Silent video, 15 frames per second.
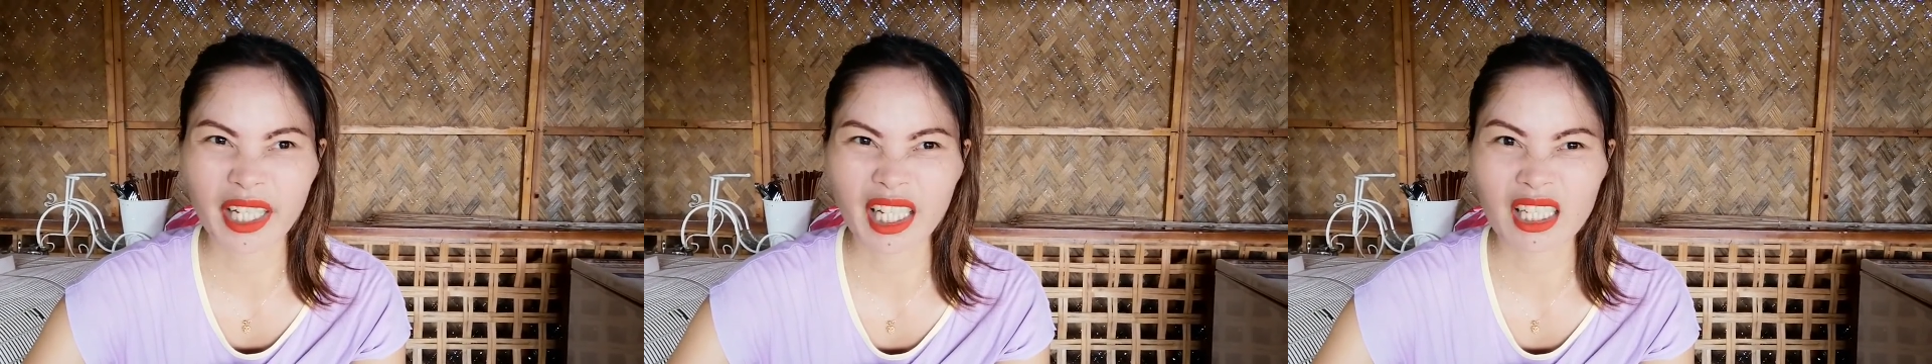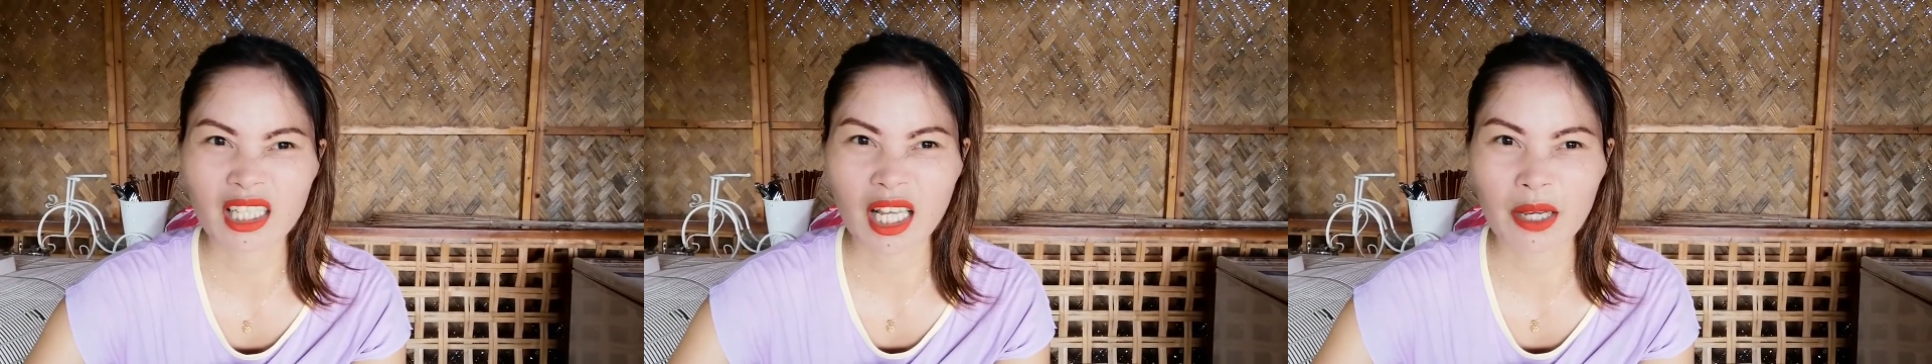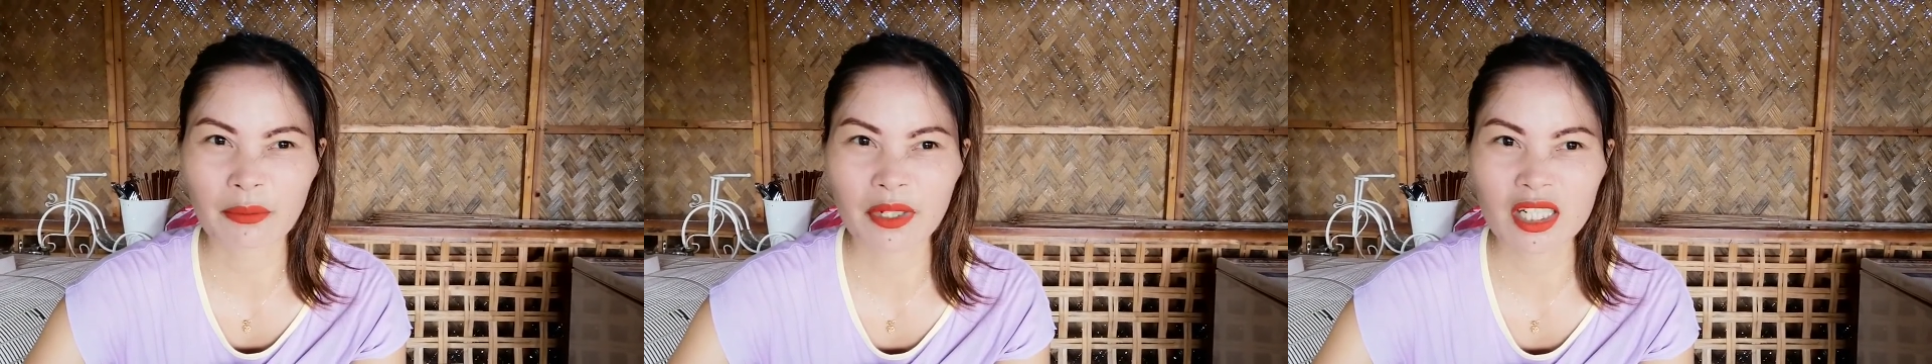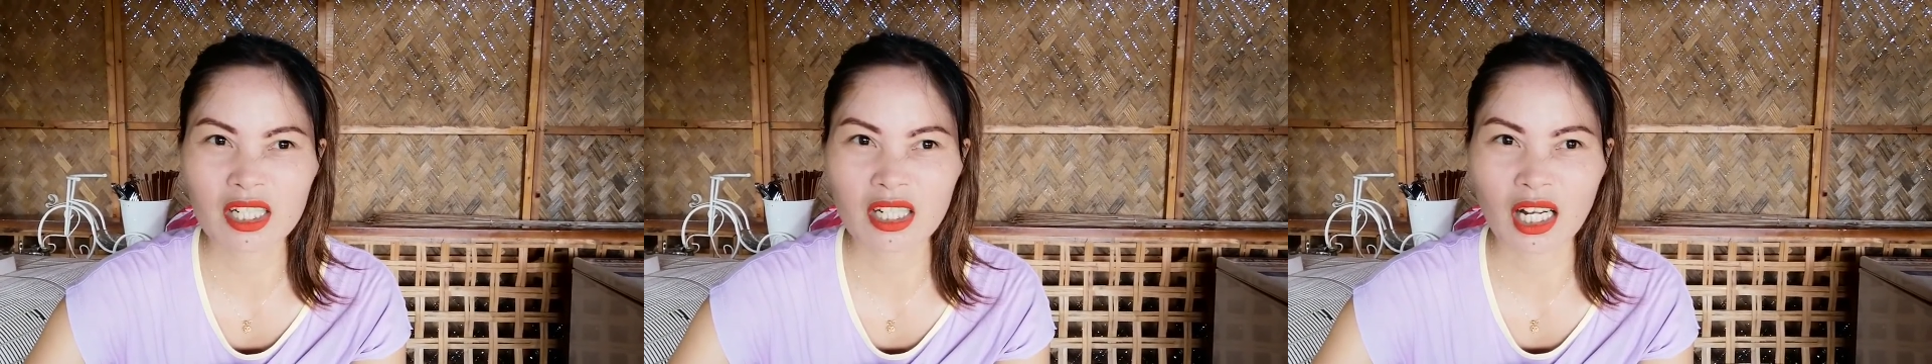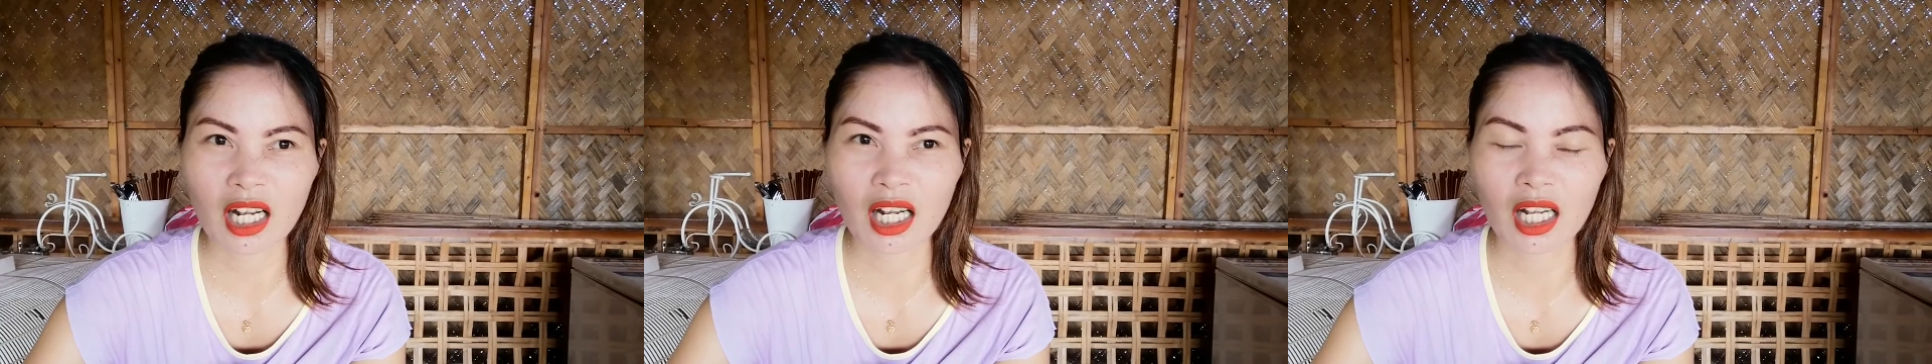kasama
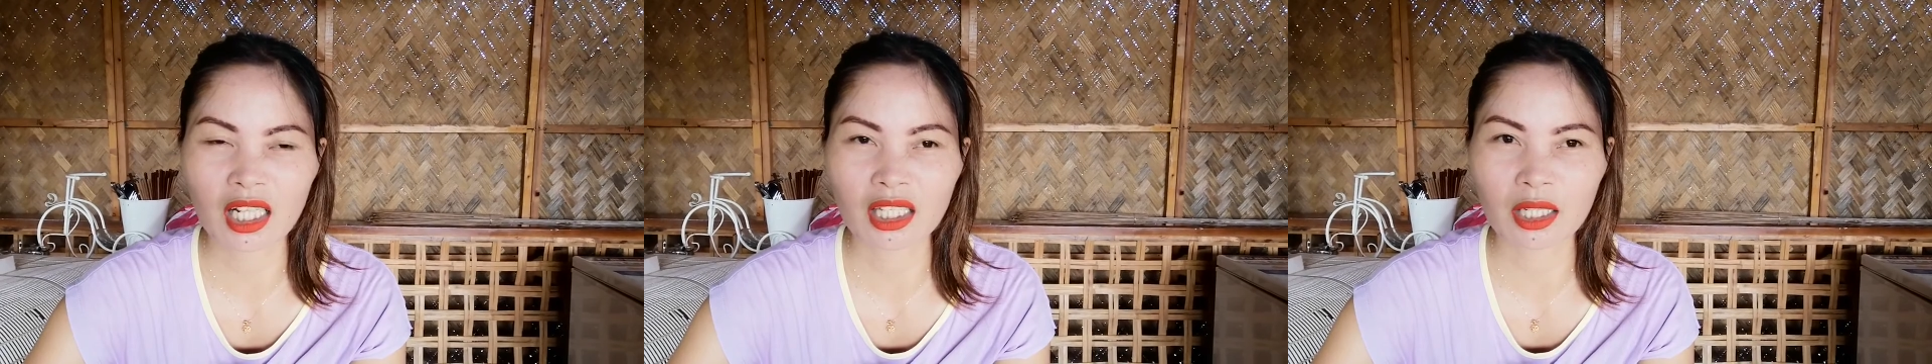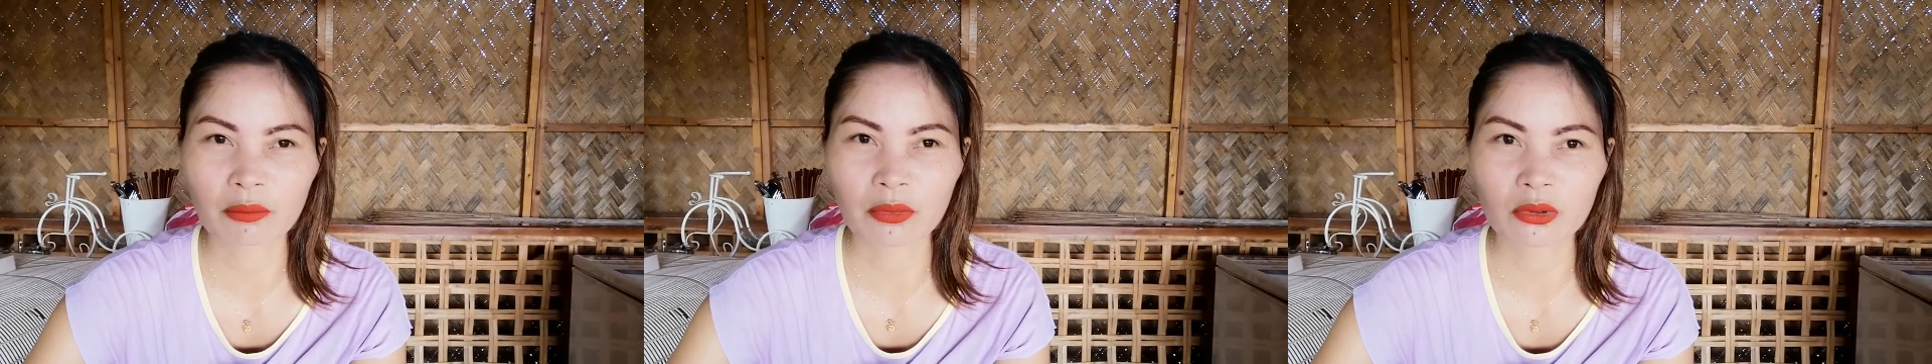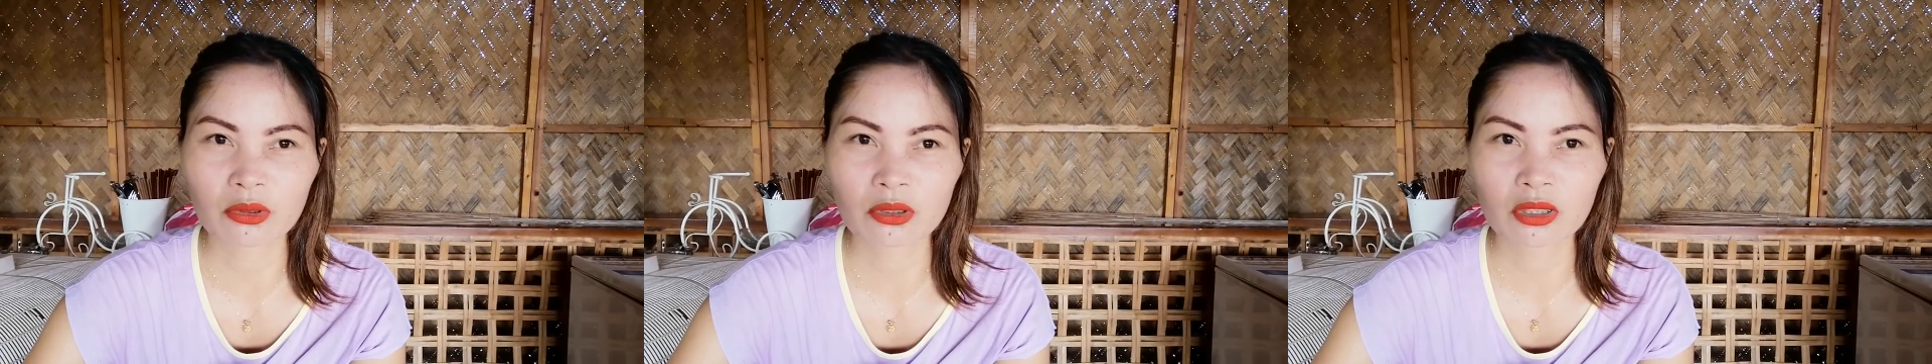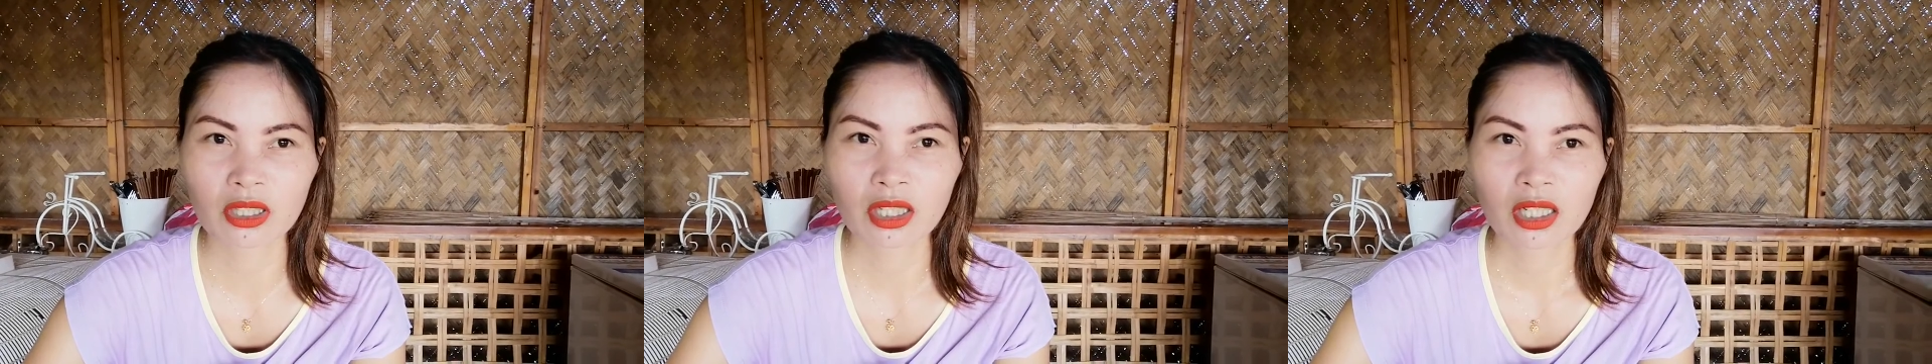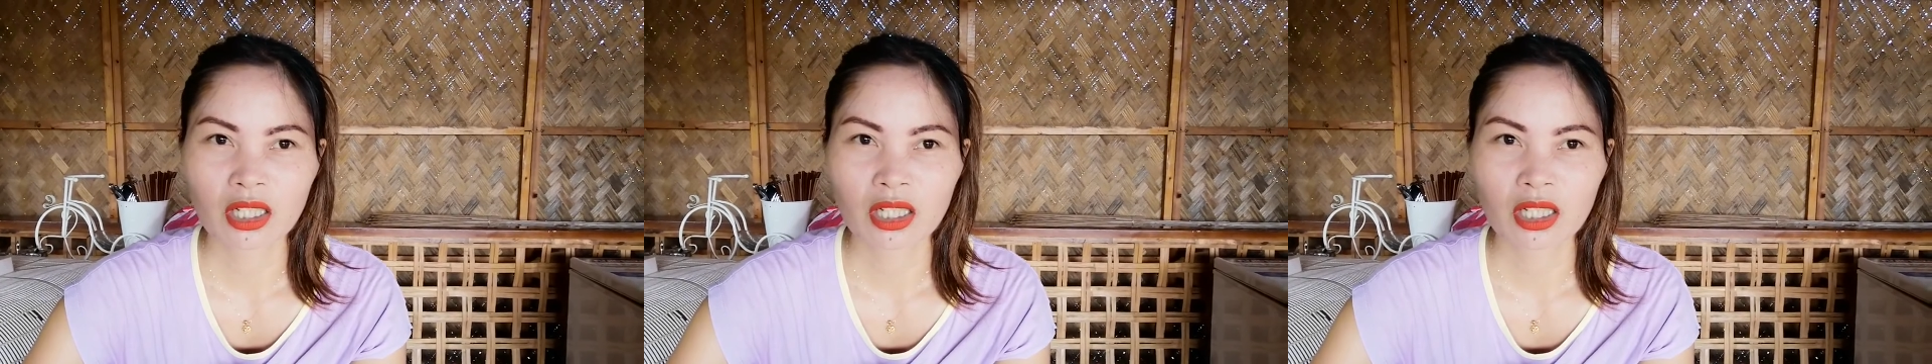siya, tapos,